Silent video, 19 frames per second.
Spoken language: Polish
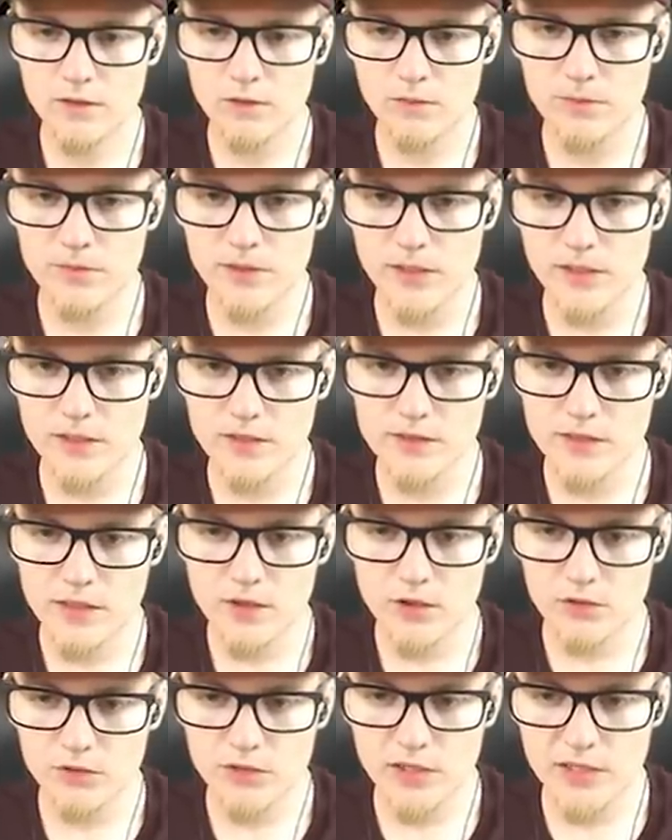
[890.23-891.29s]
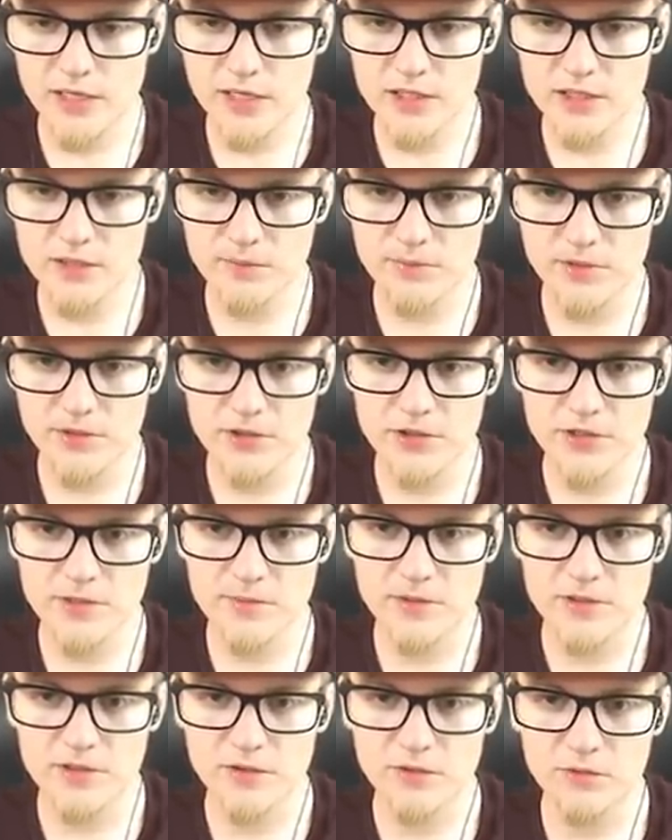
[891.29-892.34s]
Kup teraz, bo nie każdy prysznic
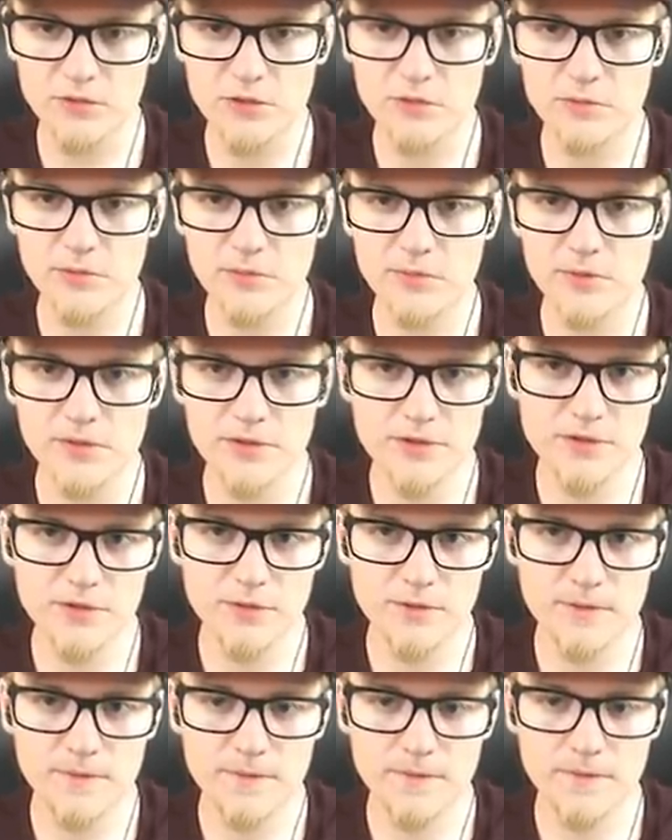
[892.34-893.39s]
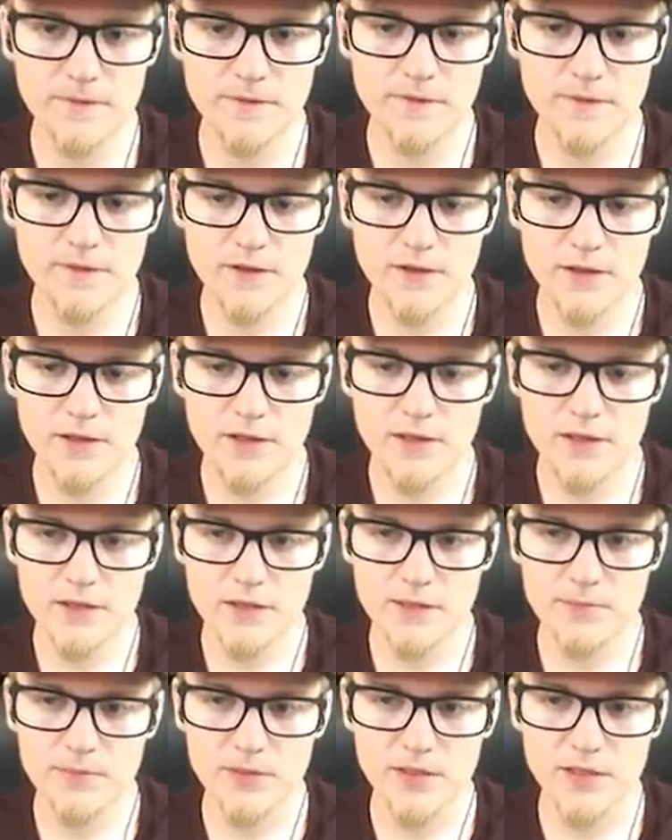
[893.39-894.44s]
będzie duży po prostu.
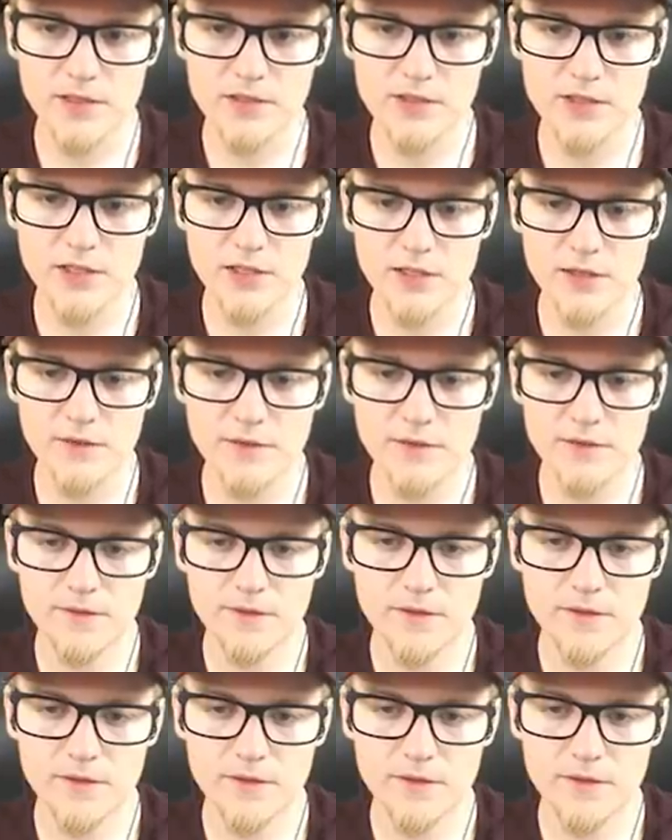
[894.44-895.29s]
Ja pierdzielę.